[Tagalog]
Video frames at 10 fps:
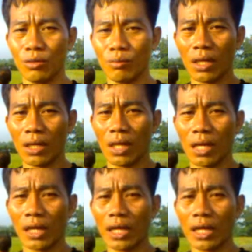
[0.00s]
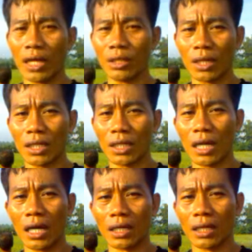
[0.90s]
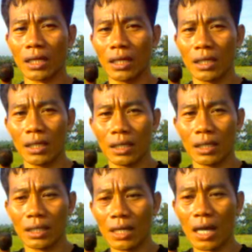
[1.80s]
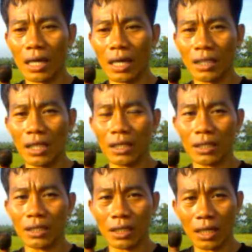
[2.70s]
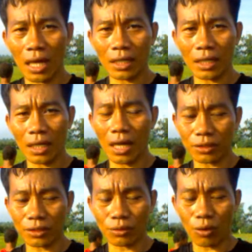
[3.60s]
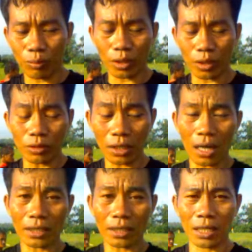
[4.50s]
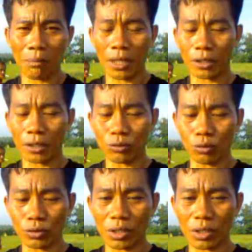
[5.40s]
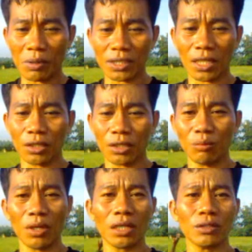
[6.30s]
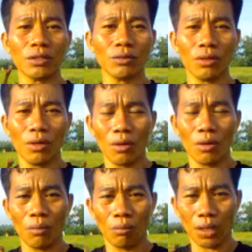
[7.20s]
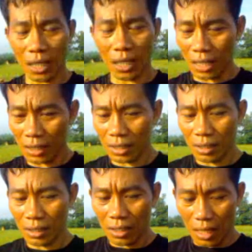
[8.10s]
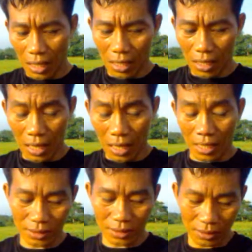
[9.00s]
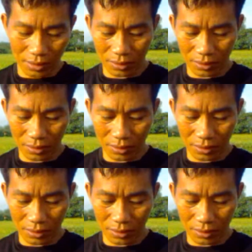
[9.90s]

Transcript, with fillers: yung mga kagaya ng mga daga, kinakain, nila, kinakain ng aso o cobra yung daga kasi malaking tulong sa magsasaka yung mga ganong mga ahas.